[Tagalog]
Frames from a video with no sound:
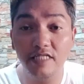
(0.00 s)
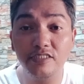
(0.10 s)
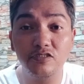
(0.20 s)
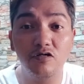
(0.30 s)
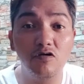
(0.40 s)

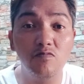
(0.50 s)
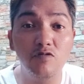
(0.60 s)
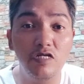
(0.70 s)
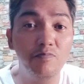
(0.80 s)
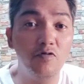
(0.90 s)
So
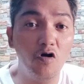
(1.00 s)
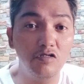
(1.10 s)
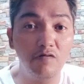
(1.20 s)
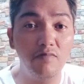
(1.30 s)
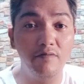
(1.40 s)
muli po ako
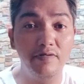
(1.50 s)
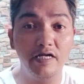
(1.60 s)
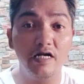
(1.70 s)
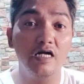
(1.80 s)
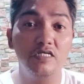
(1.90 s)
nagbabalik
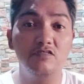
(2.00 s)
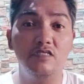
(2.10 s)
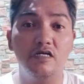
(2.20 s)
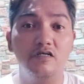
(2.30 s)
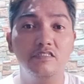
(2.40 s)
ang inyong
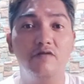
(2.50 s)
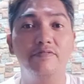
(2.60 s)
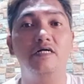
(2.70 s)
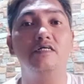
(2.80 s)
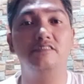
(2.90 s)
lingkod kapatak